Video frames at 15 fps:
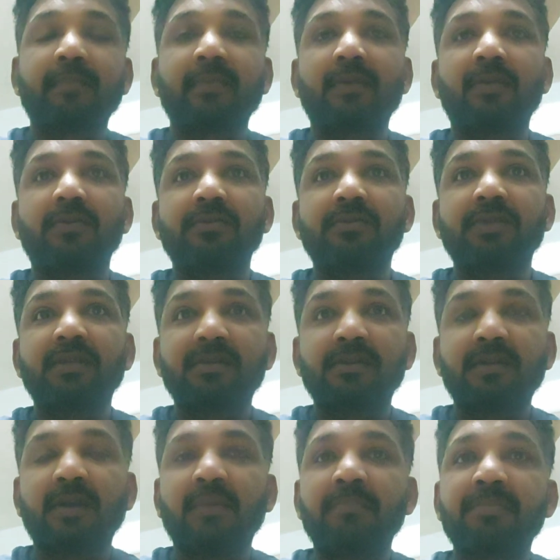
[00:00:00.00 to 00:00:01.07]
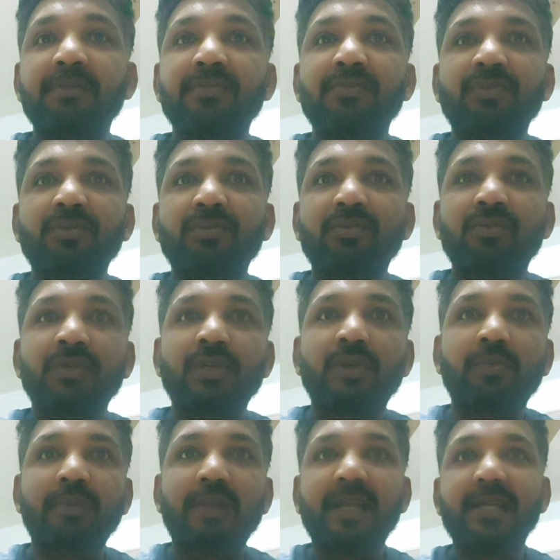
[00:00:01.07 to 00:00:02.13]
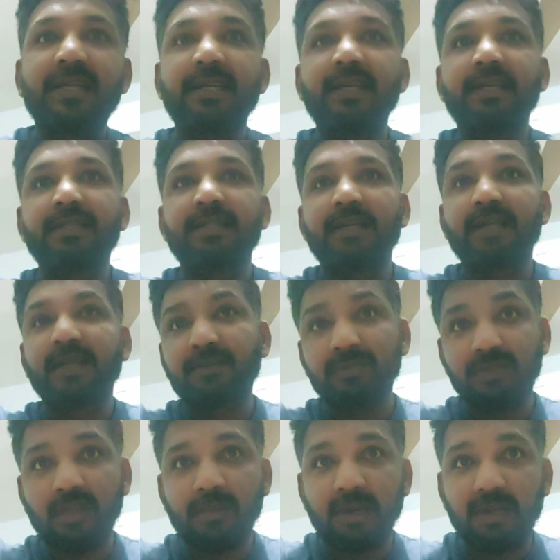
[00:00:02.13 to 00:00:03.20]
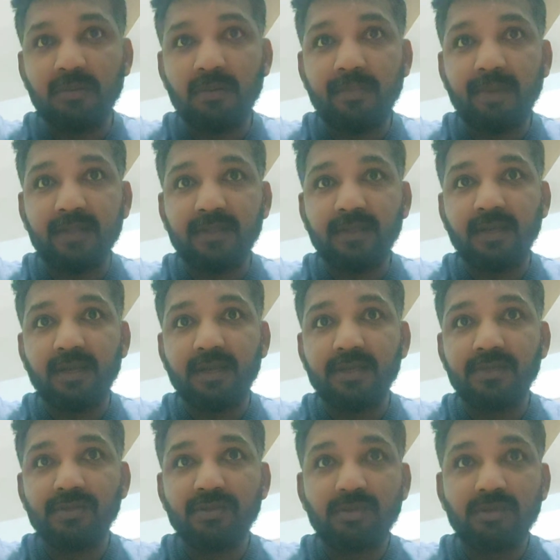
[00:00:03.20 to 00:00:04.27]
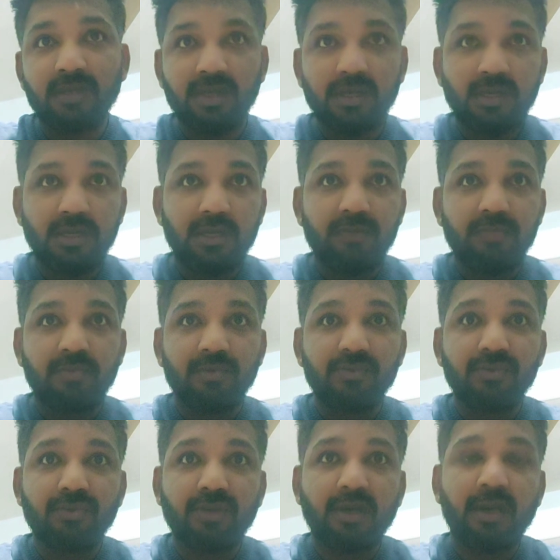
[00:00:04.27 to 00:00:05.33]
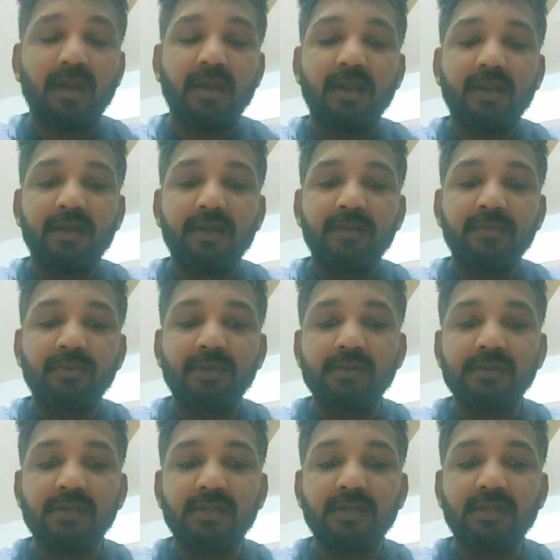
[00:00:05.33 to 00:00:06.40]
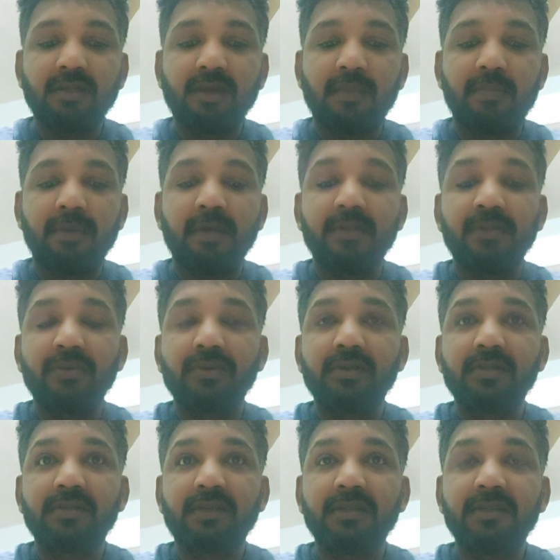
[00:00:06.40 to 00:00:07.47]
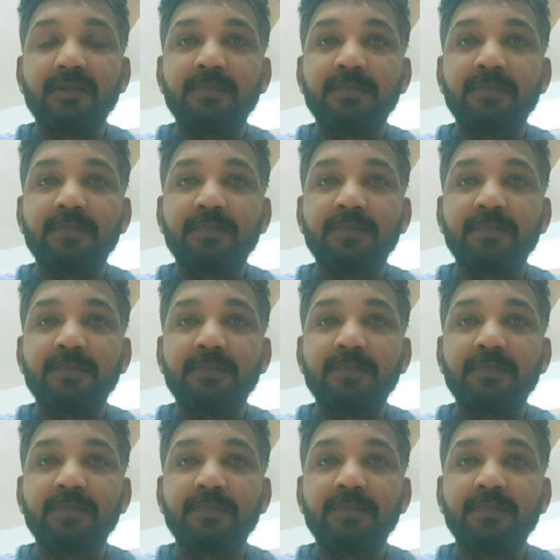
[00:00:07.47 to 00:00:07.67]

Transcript: काउंसलिंग के नाम पे जो उनको ह्यूमिलेट किया जा रहा है उसके बारे में बात करेंगे जो वो जो कर रहे हैं उनके साथ अपराधियों के साथ